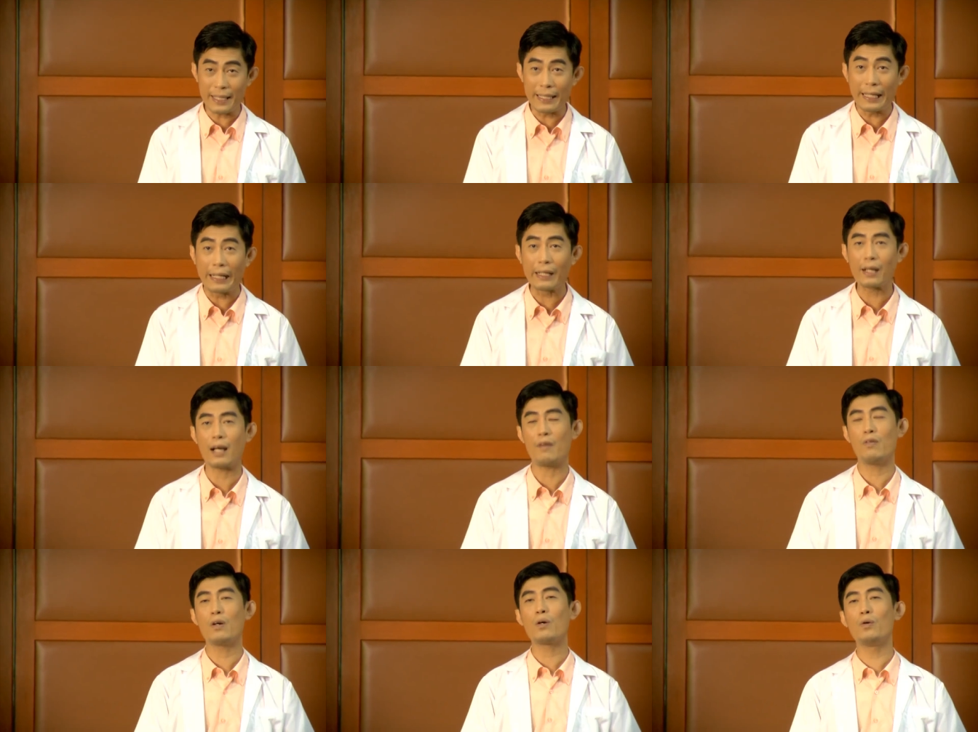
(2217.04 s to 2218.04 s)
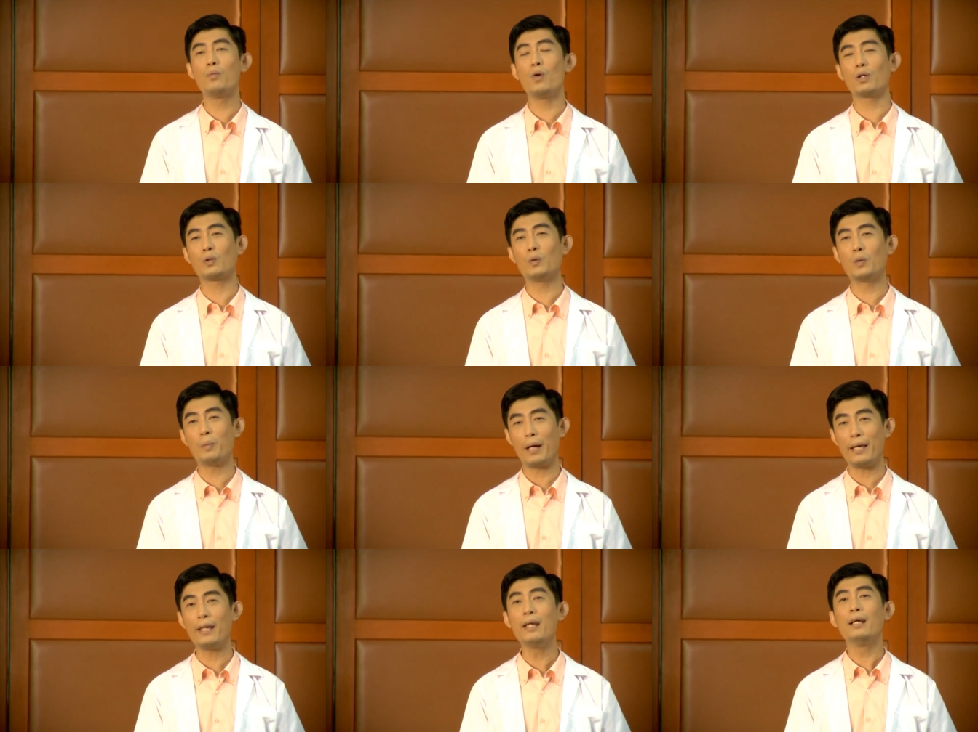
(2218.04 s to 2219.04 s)
อีกทีหนึ่งนะครับว่าครูบวกถูกไห
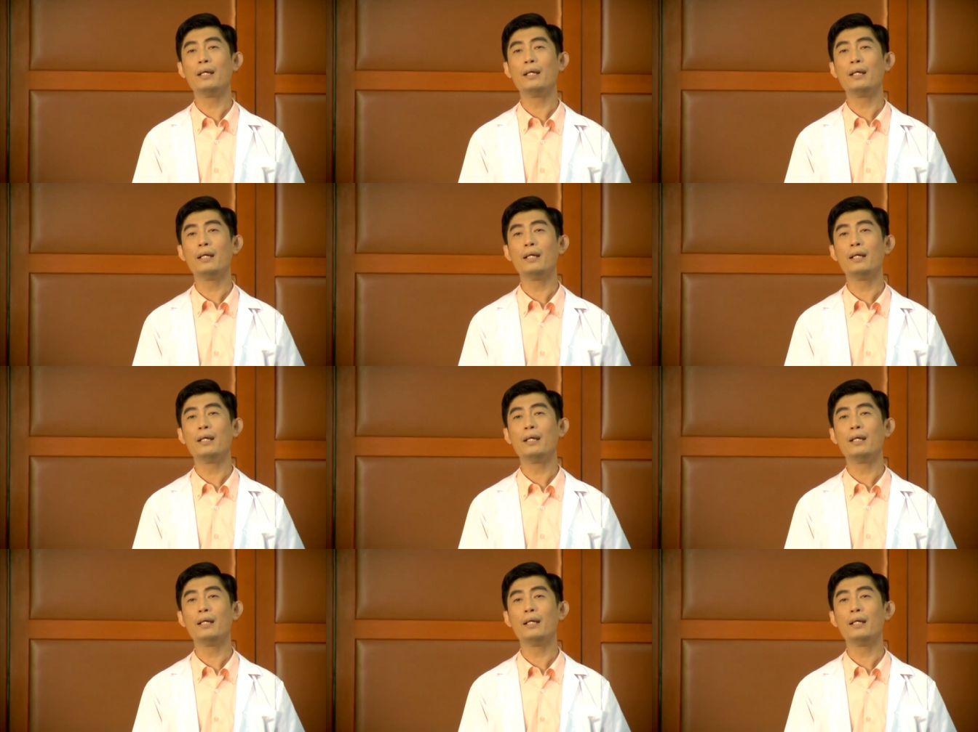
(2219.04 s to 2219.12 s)
ม